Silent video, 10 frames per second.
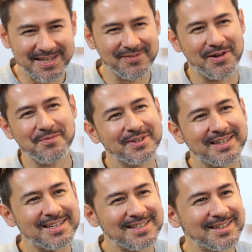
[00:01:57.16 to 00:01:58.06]
qui veulent me
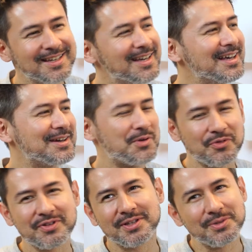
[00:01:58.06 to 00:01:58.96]
taquiner, ont
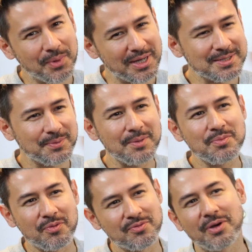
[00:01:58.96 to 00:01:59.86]
fait des dons exprès
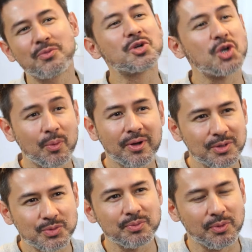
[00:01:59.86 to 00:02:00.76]
pour pouvoir me chambrer ensuite